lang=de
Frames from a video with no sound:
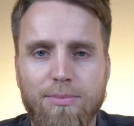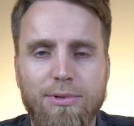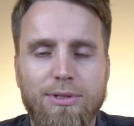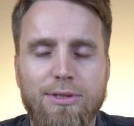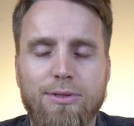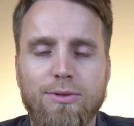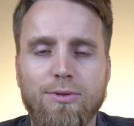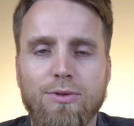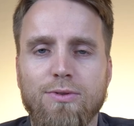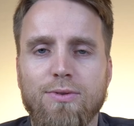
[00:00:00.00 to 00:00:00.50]

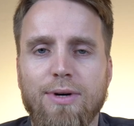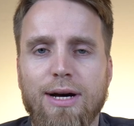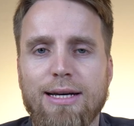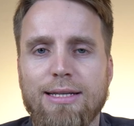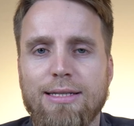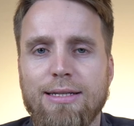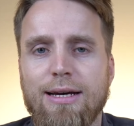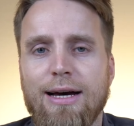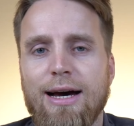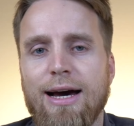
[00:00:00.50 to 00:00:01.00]

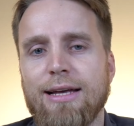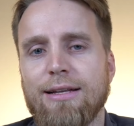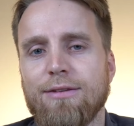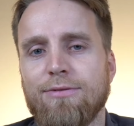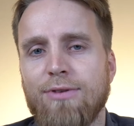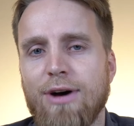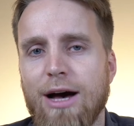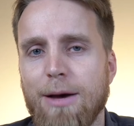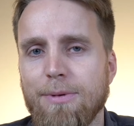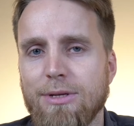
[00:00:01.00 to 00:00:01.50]
beziehungsweise ein
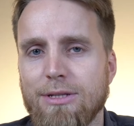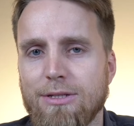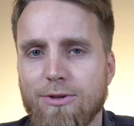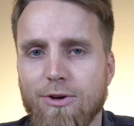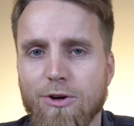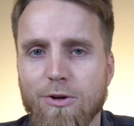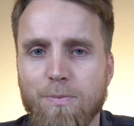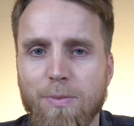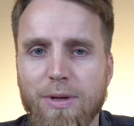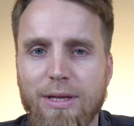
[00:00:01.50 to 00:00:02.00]
farbiges
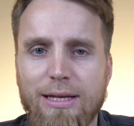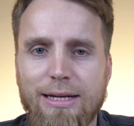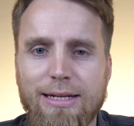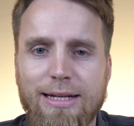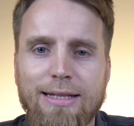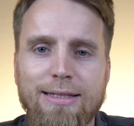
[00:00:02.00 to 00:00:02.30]
Leuchtmittel,